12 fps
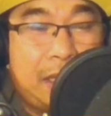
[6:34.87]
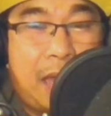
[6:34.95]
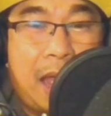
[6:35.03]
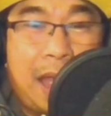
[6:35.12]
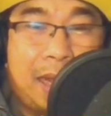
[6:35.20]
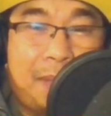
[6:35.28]

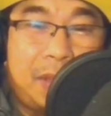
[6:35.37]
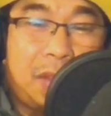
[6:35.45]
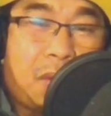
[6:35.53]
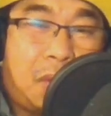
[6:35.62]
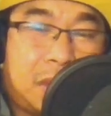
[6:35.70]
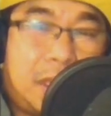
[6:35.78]
niya harapin
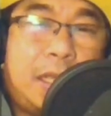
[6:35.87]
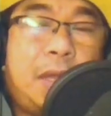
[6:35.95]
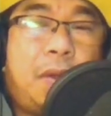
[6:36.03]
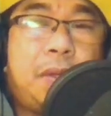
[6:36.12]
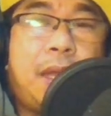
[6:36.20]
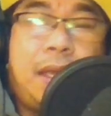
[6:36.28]
to sa
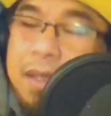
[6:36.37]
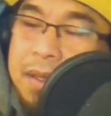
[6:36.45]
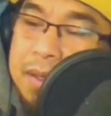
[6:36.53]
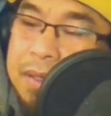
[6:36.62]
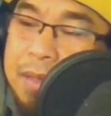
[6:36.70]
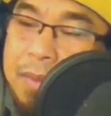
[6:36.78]
DOJ,
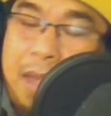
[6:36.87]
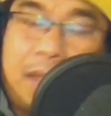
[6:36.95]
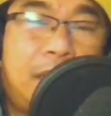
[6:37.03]
'di ba?